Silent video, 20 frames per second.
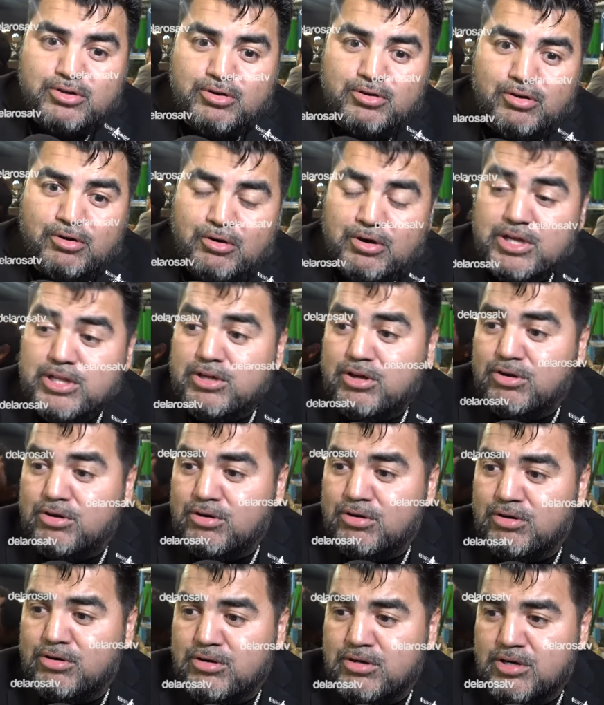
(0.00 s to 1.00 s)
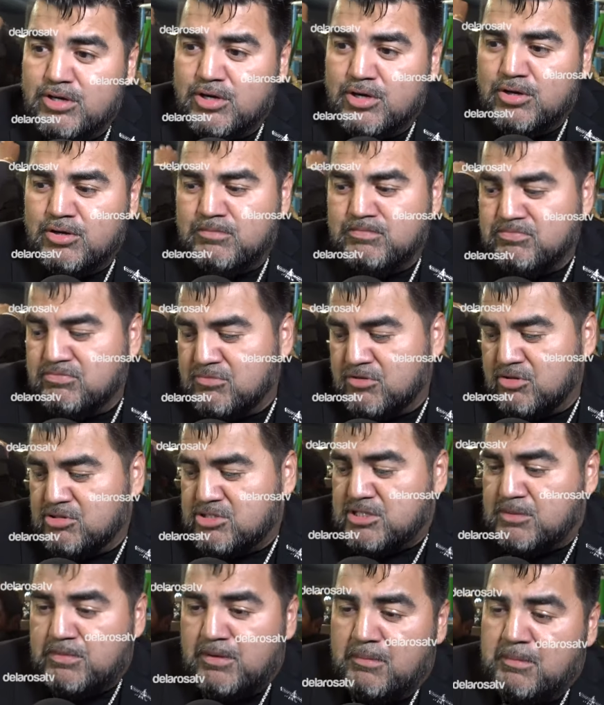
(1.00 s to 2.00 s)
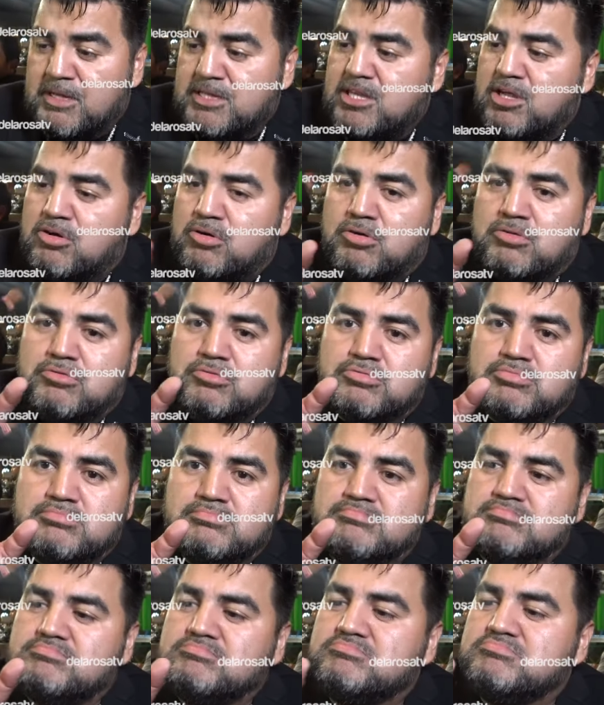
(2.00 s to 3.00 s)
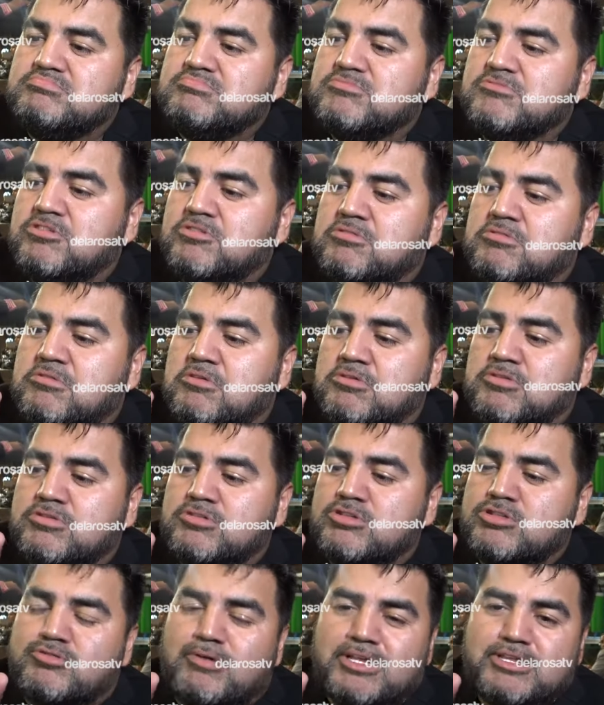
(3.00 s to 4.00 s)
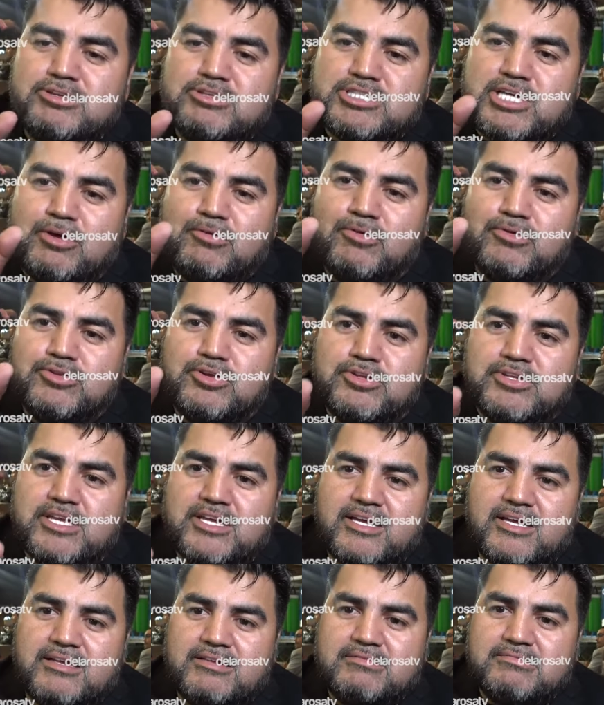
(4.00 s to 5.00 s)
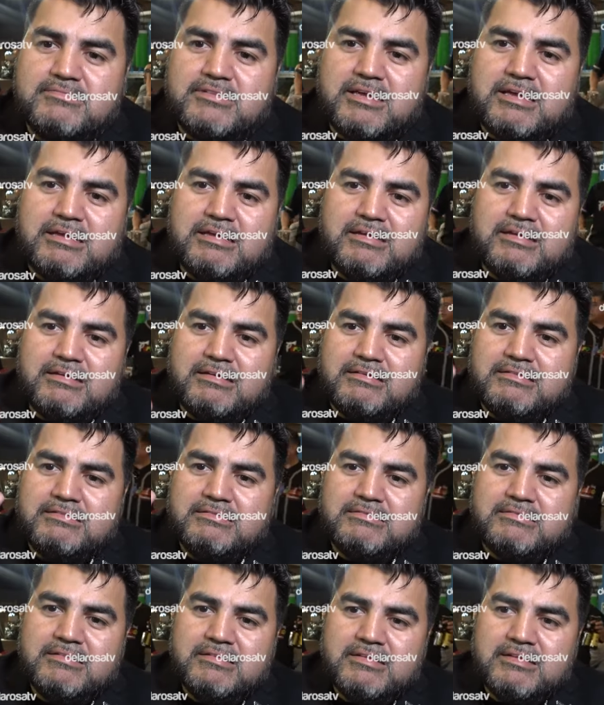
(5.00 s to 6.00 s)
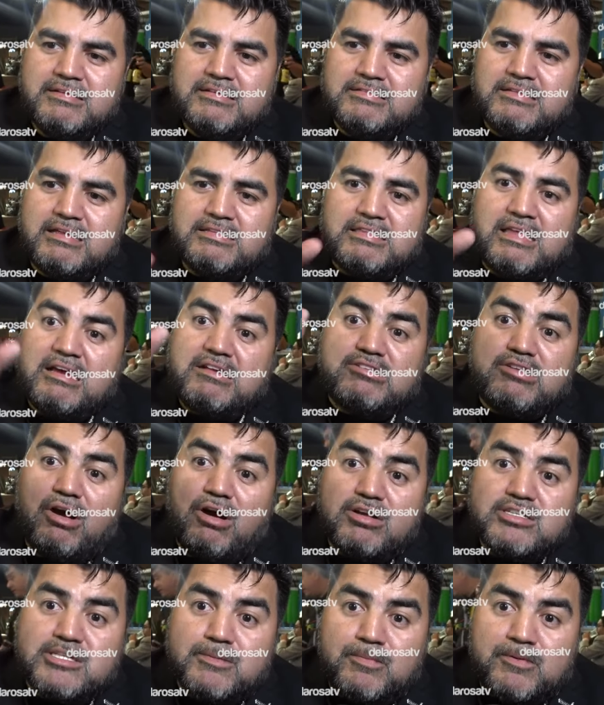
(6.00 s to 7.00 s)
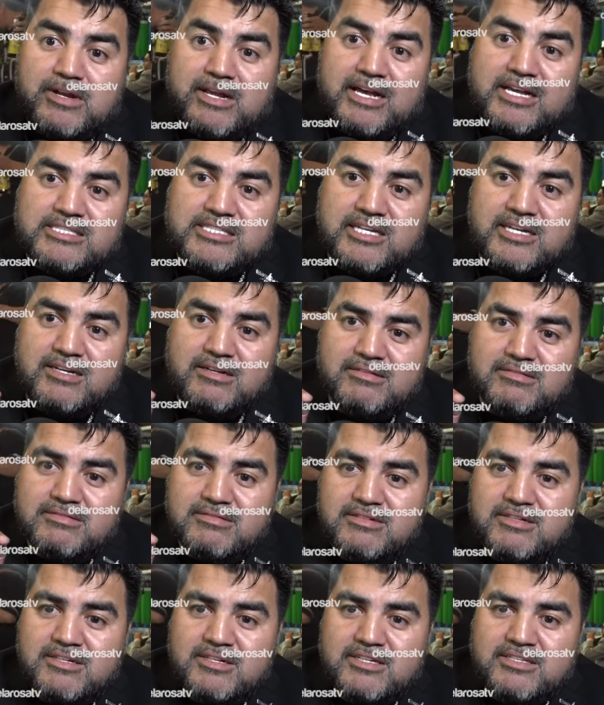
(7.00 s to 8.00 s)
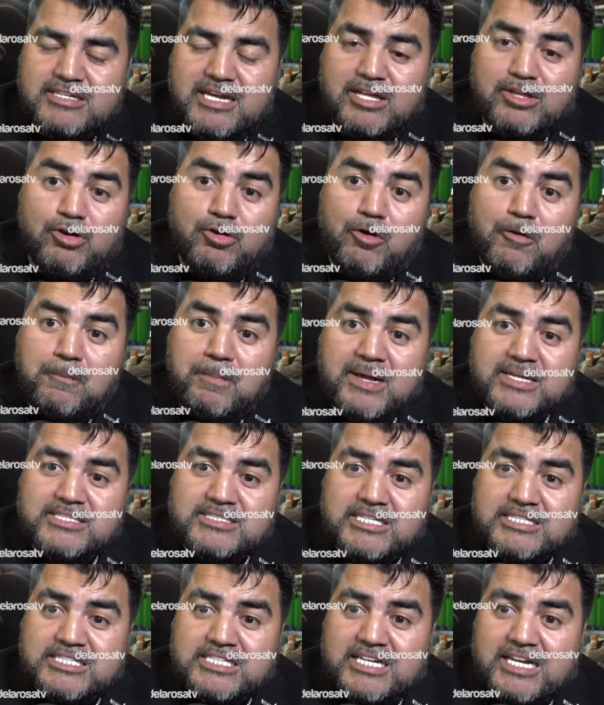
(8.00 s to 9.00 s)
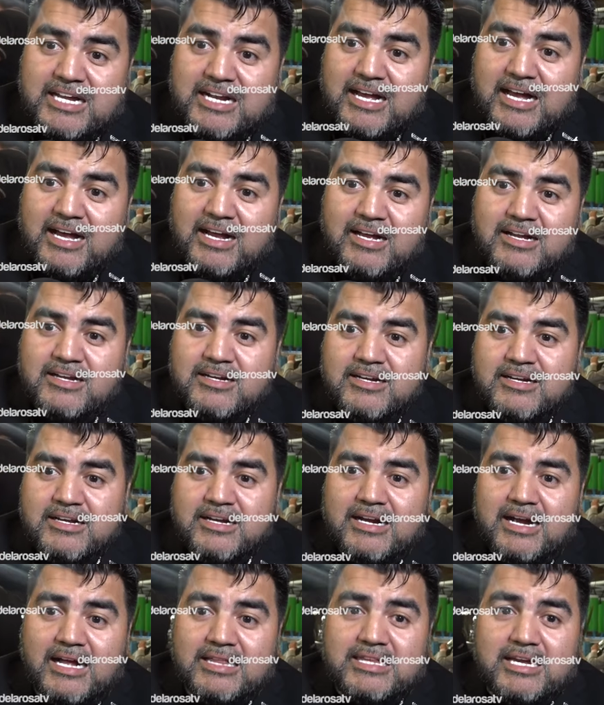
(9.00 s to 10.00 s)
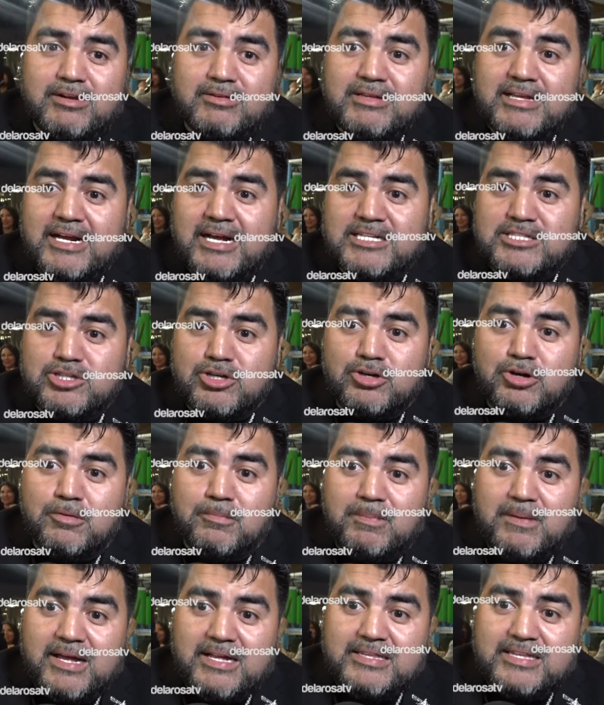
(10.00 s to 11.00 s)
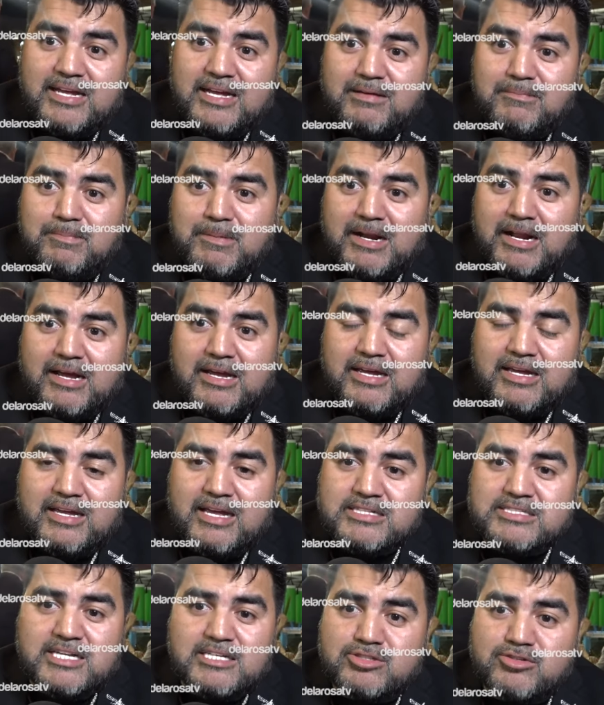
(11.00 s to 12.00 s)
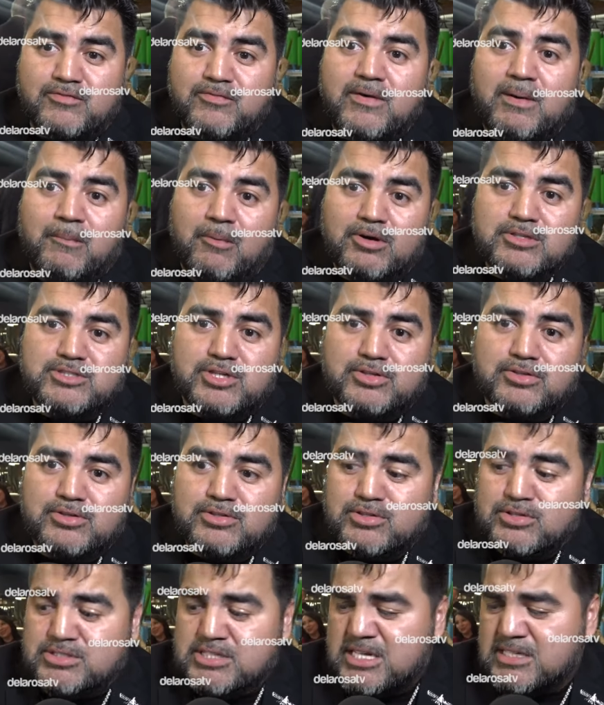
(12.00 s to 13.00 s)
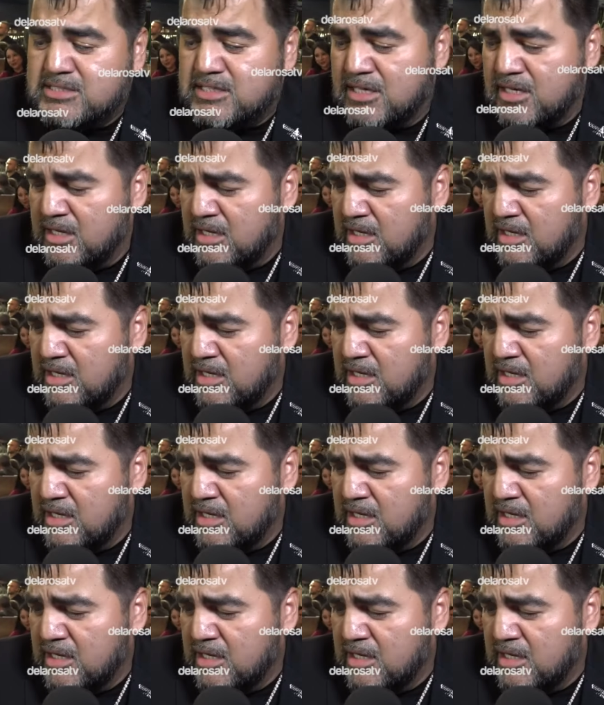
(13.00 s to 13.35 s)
o ídolo, simplemente con, un, con unos cuantos segundos de, de TikTok, se podría decir. Ya no ocupas ni siquiera cantar una canción completa para que ya seas un famoso, ¿no? Entonces,